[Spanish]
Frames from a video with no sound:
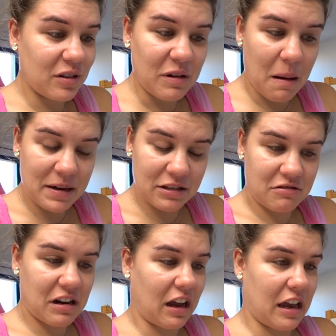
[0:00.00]
una
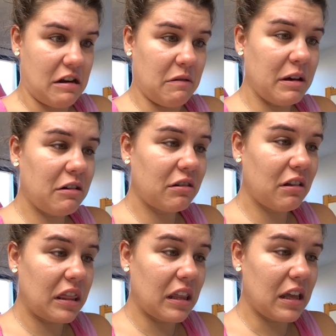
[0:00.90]
persona que no me
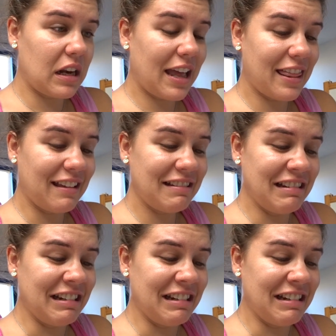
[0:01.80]
conoce de nada,